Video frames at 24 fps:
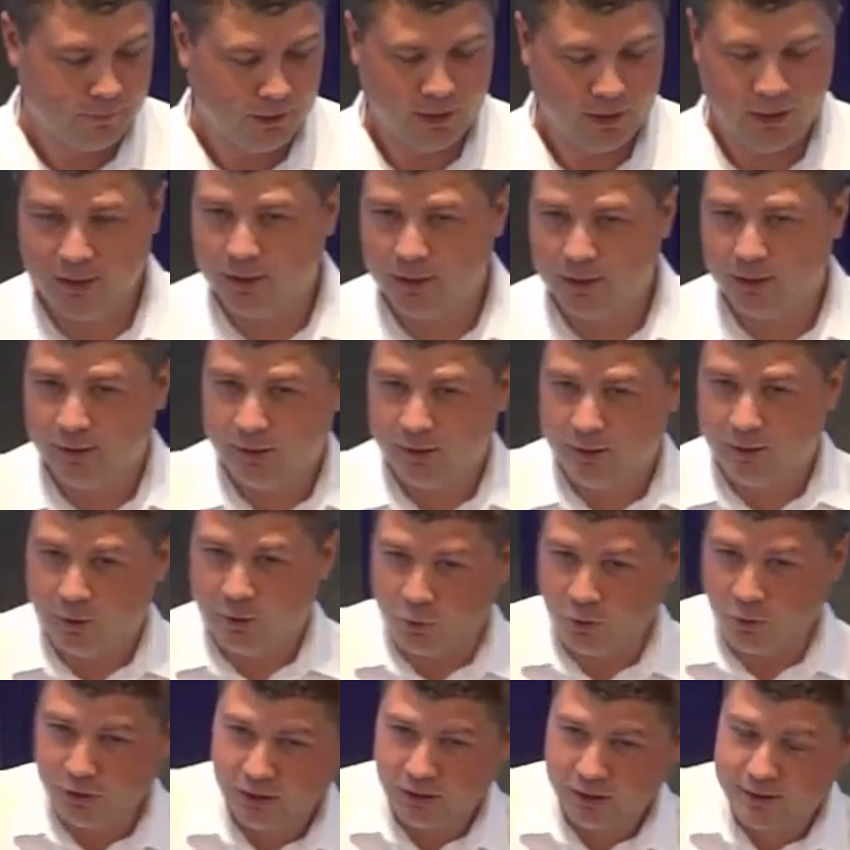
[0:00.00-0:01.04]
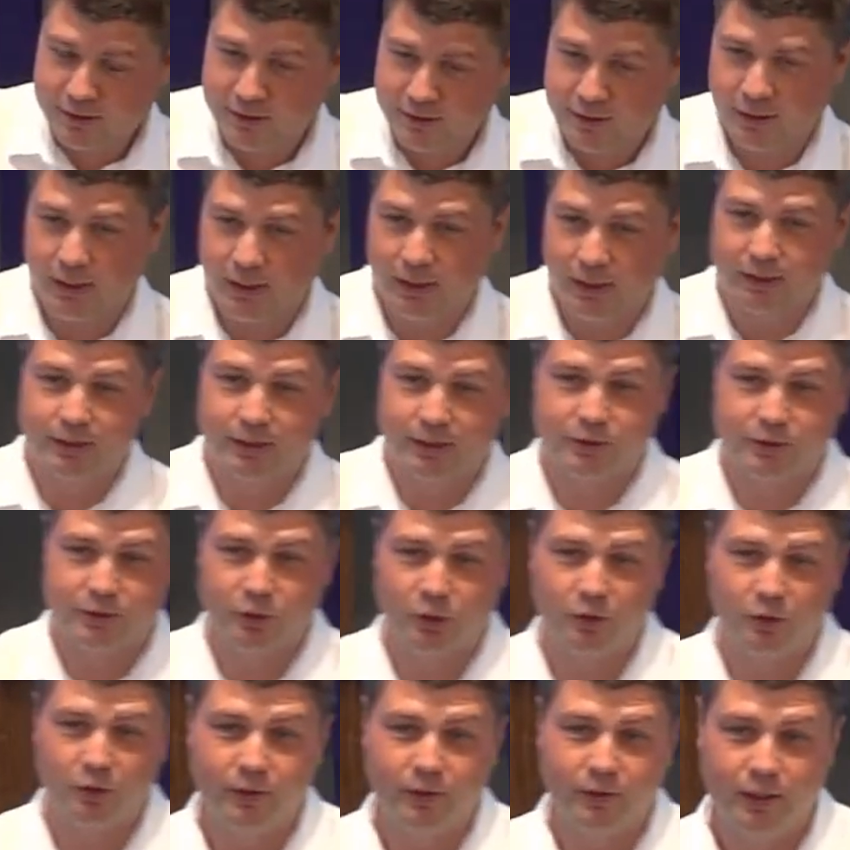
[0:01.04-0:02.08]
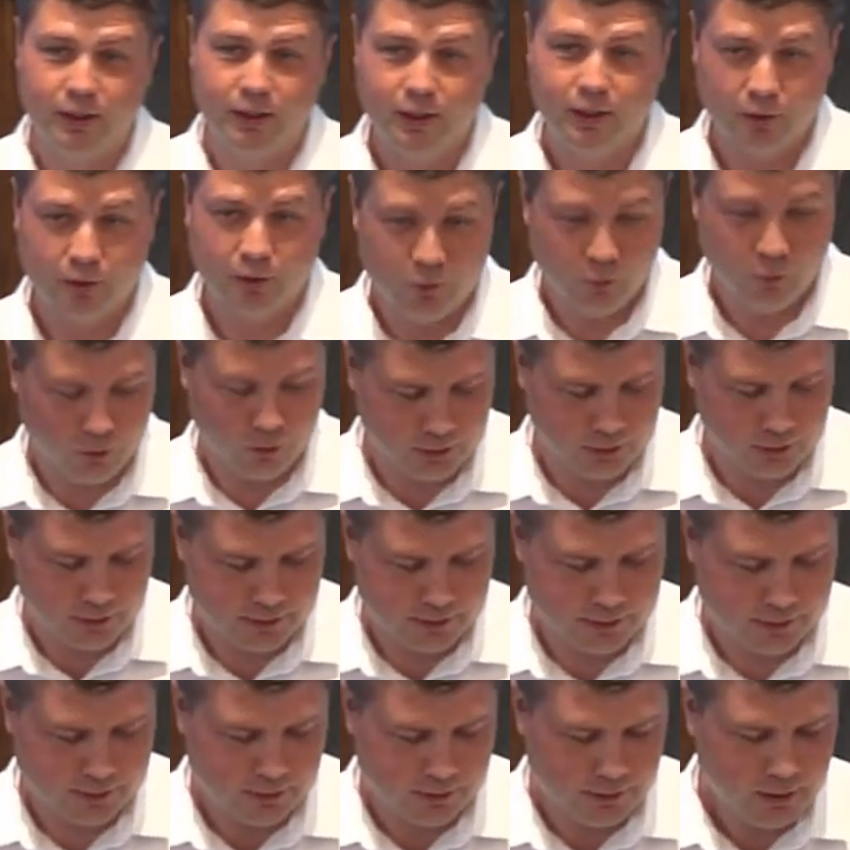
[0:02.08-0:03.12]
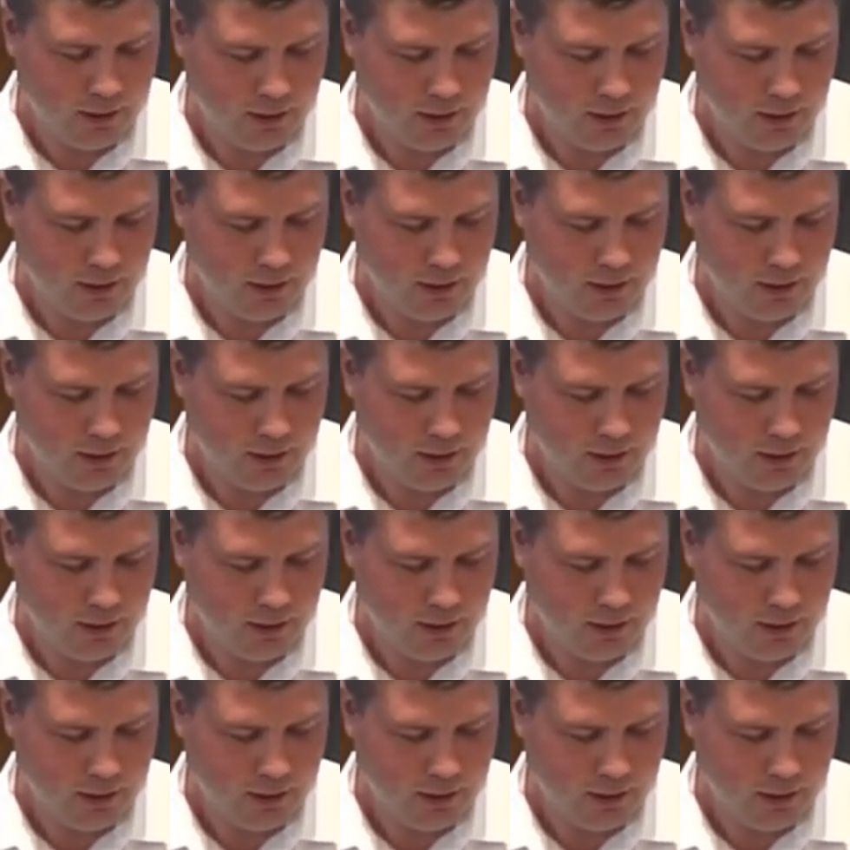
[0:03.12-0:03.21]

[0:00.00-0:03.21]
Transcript: И кротости это слово гордость.